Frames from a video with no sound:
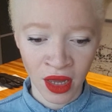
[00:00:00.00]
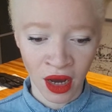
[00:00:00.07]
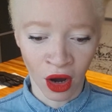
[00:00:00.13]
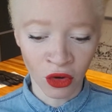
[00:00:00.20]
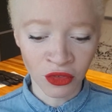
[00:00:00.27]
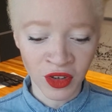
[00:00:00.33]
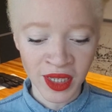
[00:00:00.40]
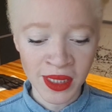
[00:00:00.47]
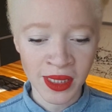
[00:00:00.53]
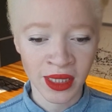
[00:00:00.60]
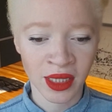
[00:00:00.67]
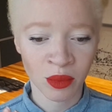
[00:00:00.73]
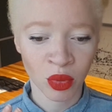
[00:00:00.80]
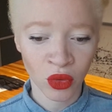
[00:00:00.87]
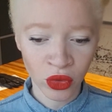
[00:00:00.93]
En fait, c'est
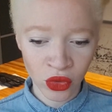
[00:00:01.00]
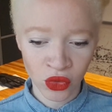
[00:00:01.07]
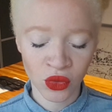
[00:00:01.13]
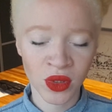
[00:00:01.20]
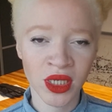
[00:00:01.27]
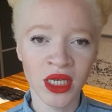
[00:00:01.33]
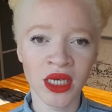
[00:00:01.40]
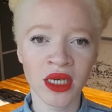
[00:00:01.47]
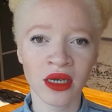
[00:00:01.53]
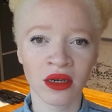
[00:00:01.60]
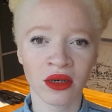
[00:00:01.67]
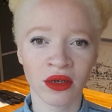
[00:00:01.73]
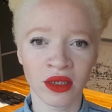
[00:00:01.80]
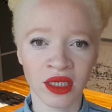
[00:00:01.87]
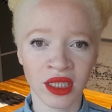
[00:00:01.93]
des produits
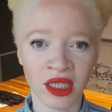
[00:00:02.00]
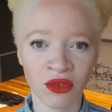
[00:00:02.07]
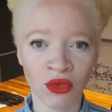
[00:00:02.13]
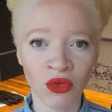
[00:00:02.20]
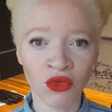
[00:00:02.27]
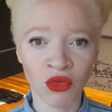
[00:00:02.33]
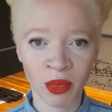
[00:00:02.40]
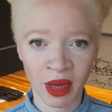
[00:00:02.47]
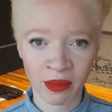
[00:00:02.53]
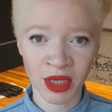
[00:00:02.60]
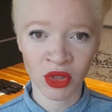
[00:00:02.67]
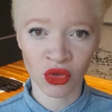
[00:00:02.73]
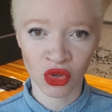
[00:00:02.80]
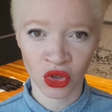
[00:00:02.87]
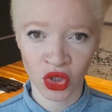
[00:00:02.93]
euh, qui vont vous
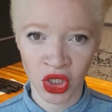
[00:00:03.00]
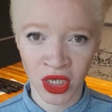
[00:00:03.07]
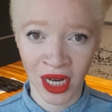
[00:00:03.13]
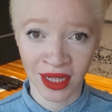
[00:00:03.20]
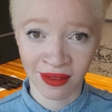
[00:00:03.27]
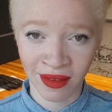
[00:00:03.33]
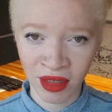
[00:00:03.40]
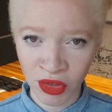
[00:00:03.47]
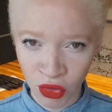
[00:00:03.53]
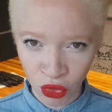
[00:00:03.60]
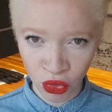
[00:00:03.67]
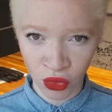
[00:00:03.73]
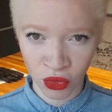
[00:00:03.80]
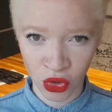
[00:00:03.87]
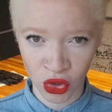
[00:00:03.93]
permettre de changer la
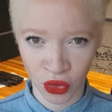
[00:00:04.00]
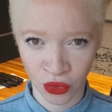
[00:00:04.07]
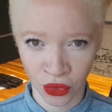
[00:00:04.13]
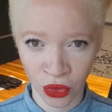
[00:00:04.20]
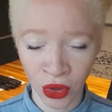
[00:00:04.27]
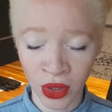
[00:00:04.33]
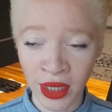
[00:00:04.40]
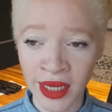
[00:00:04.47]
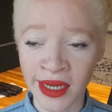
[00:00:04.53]
texture de vos cheveux.